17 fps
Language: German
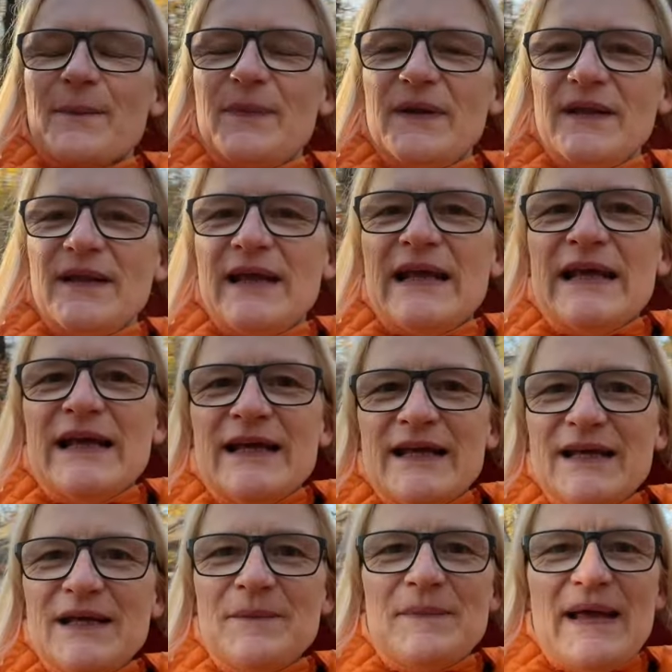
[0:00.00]
bin,
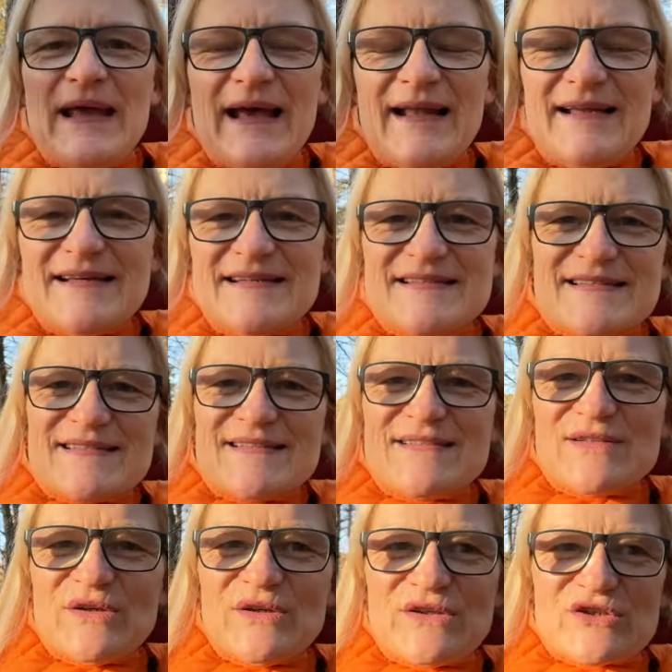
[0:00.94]
im herrlichsten
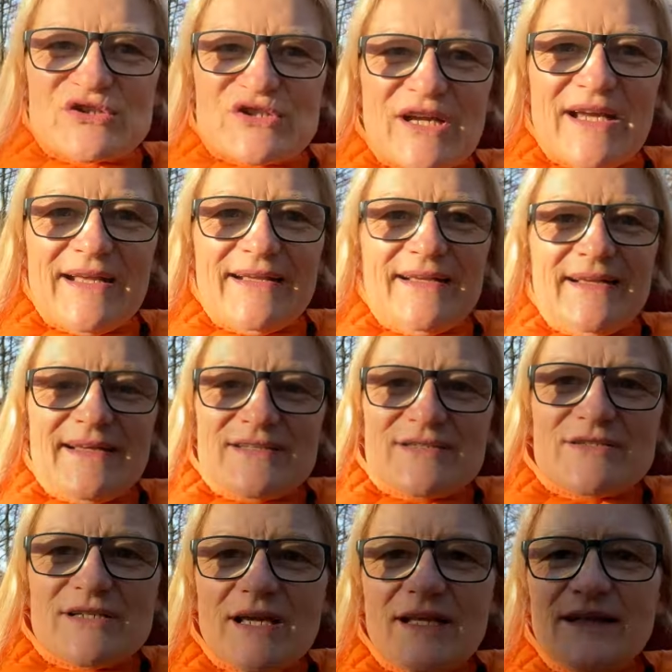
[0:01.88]
Sonnenschein.
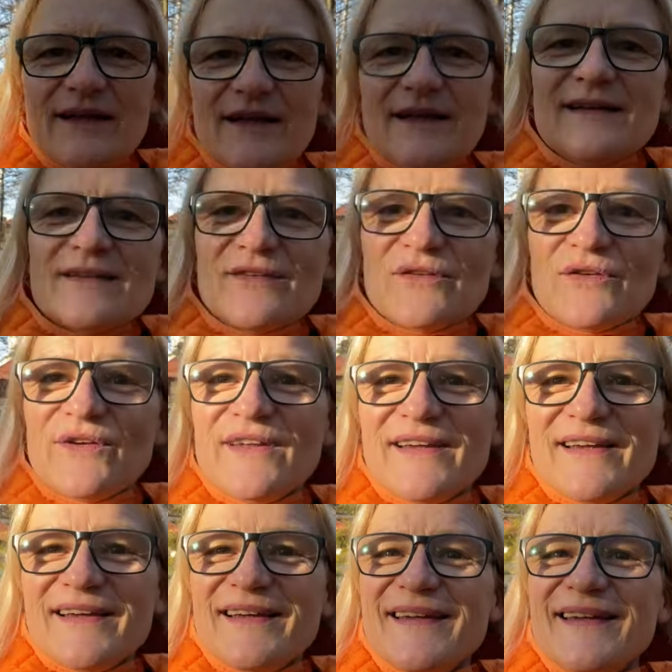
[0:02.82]
Es scheint eine
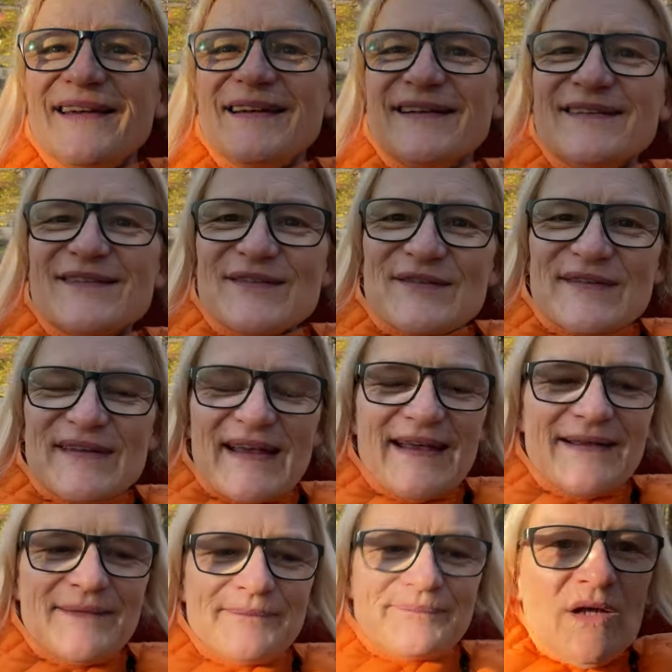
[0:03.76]
sonnige Gegend zu
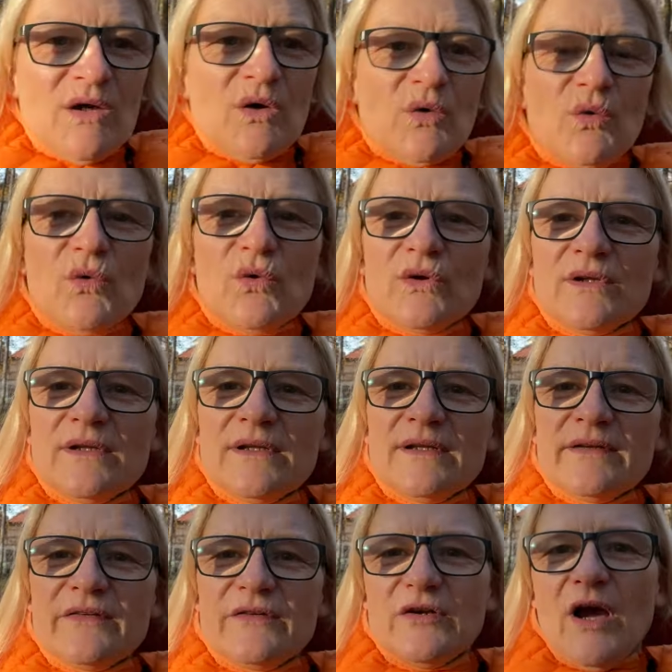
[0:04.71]
sein.
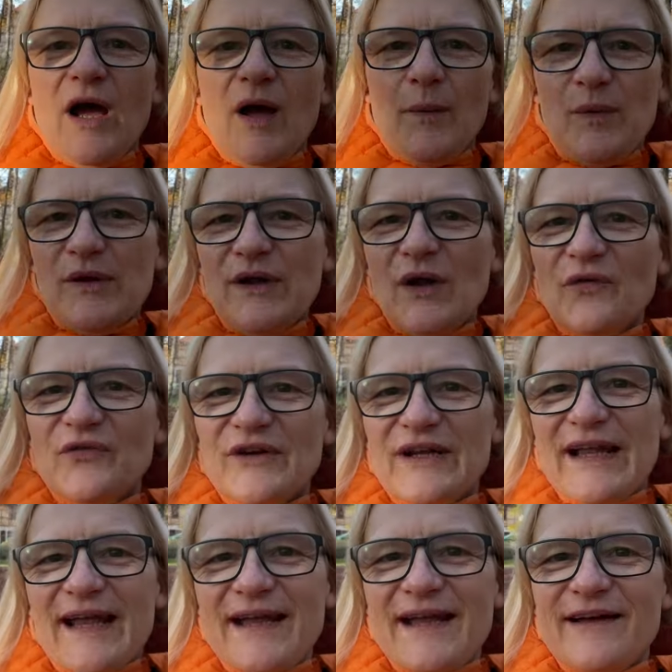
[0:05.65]
Und ja, bin auf
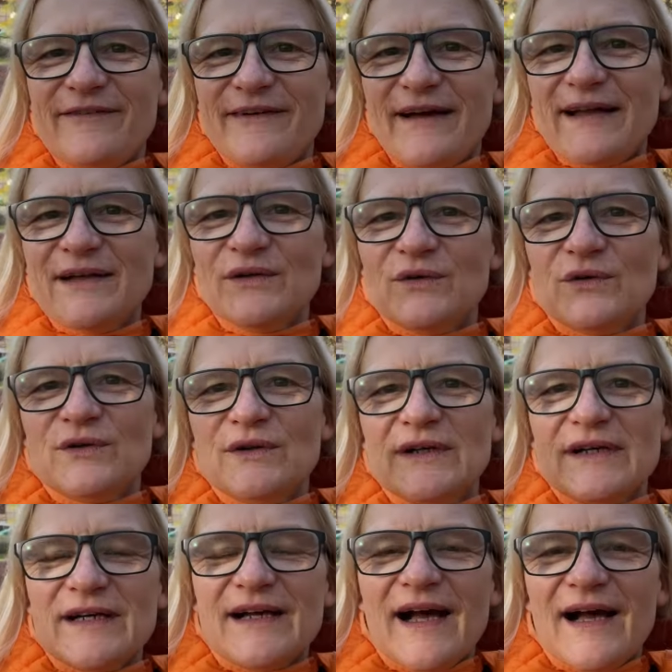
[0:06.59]
kleiner Wanderung
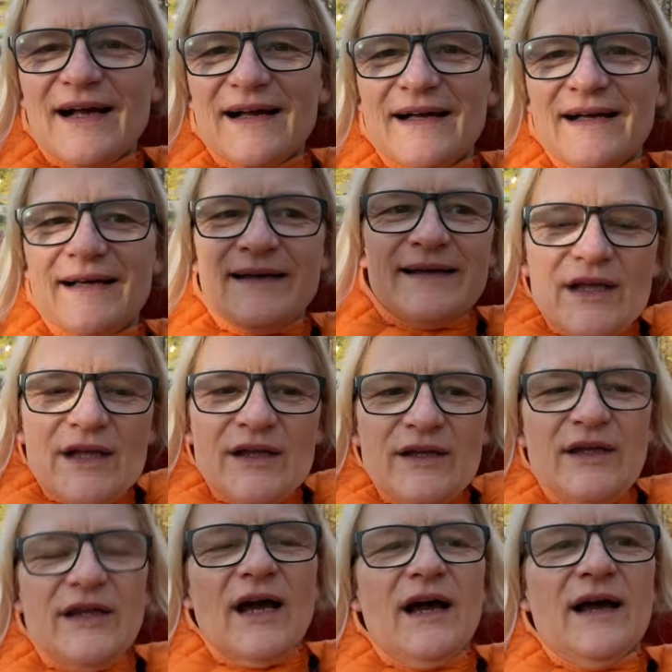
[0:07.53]
gegangen.
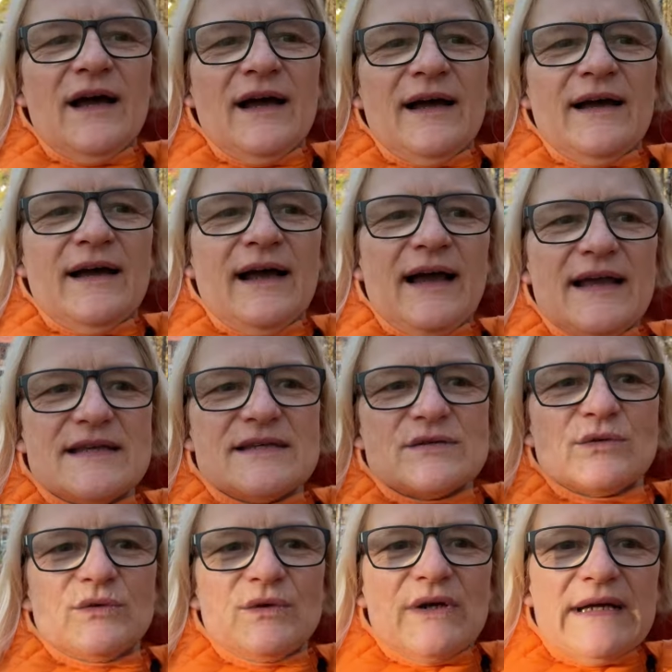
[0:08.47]
Ja,
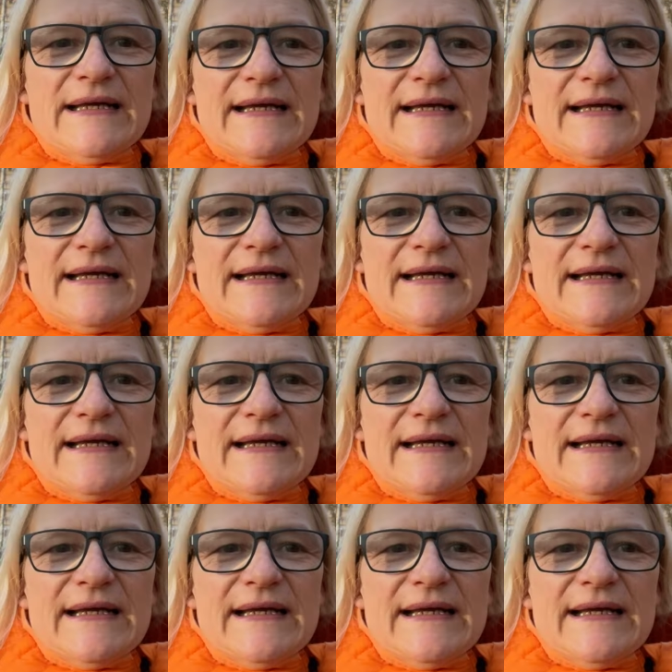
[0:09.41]
also